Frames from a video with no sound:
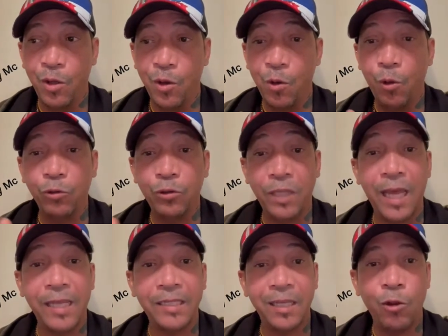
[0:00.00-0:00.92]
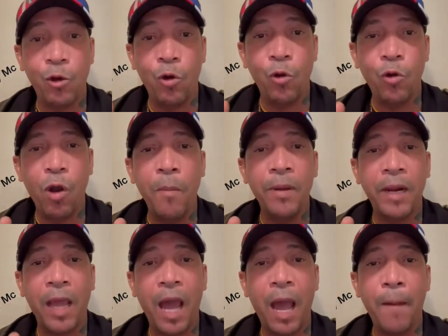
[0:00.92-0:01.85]
usted ha sido un
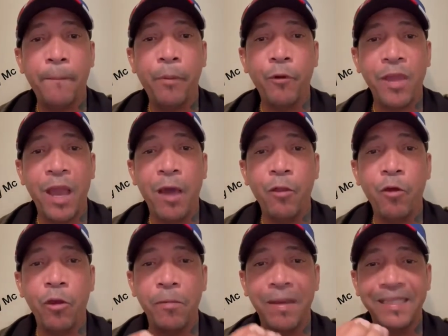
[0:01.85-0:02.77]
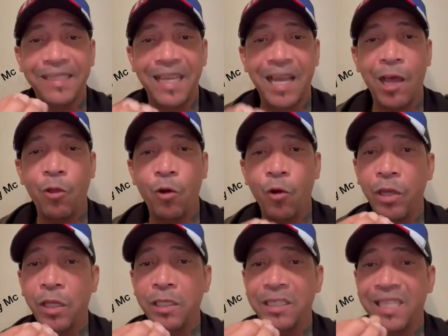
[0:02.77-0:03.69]
hombre apoyado y basado
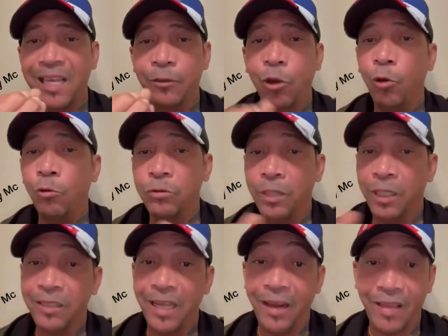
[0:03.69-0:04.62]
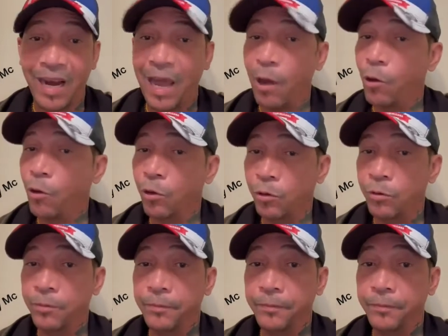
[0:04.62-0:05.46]
y siendo un títere de la ONU.